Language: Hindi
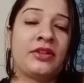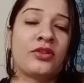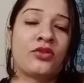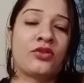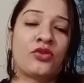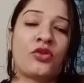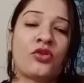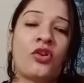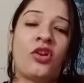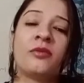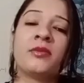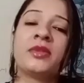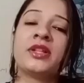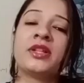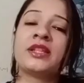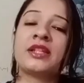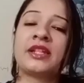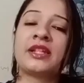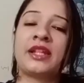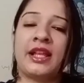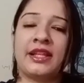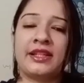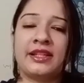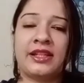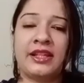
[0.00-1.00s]
इंस्टॉलमेंट्स
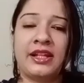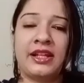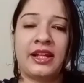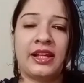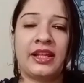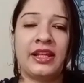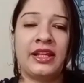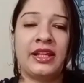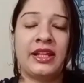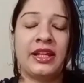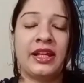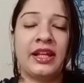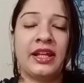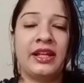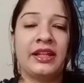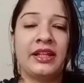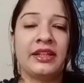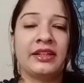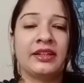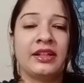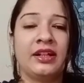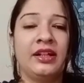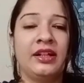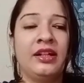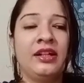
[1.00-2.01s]
कैसी रही है
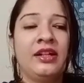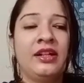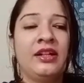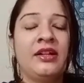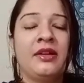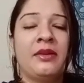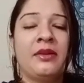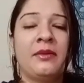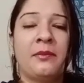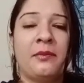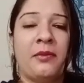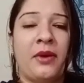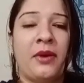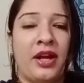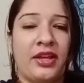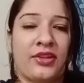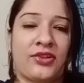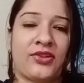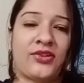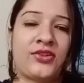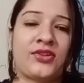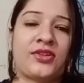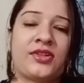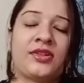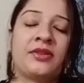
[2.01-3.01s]
इन द
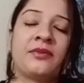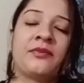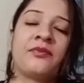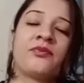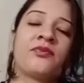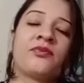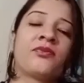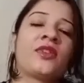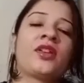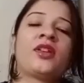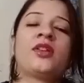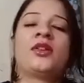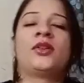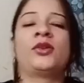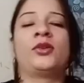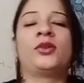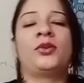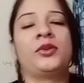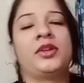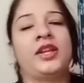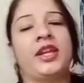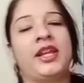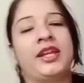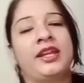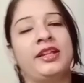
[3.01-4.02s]
पास्ट
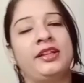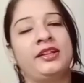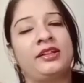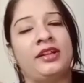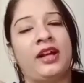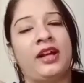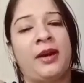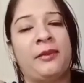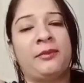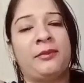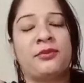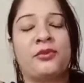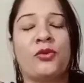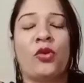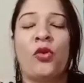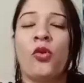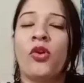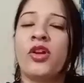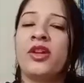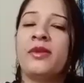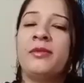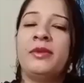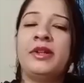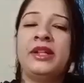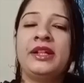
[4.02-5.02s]
तो ये आप
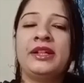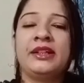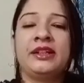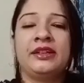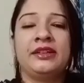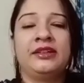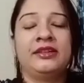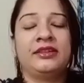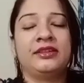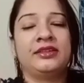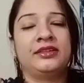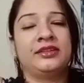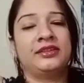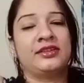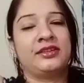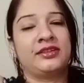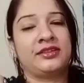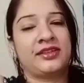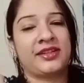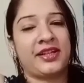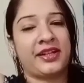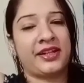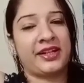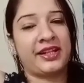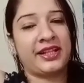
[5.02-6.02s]
कोई भी
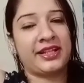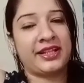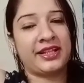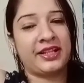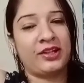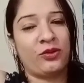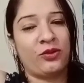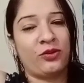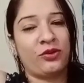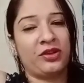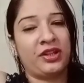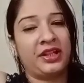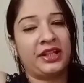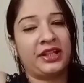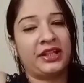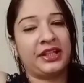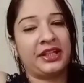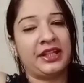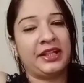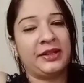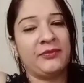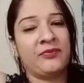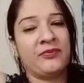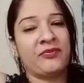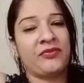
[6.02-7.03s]
ज़रिए से लोन
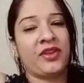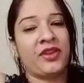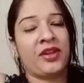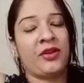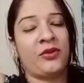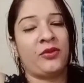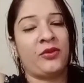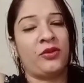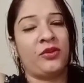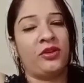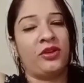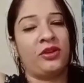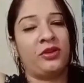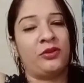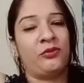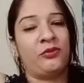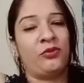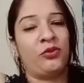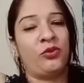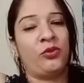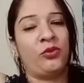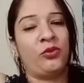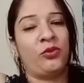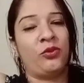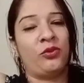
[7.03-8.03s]
लेंगे
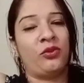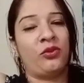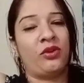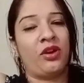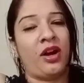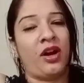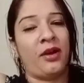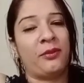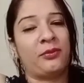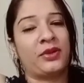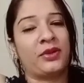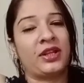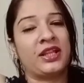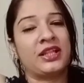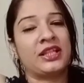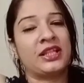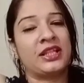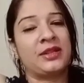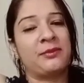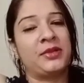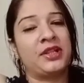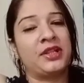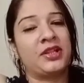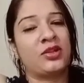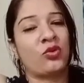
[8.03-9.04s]
वो आपके
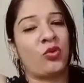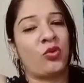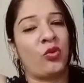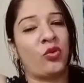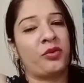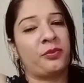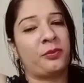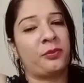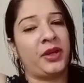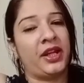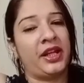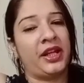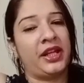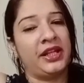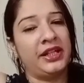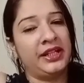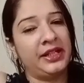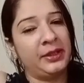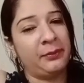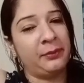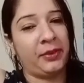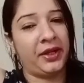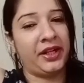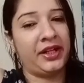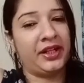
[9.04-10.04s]
सिबिल स्कोर पे ही
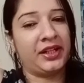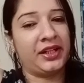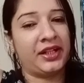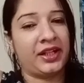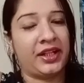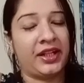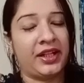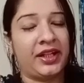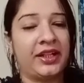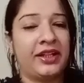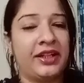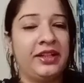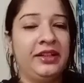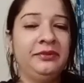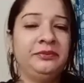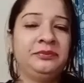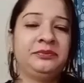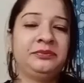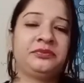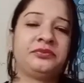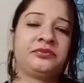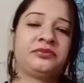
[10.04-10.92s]
डिपेंड करेगा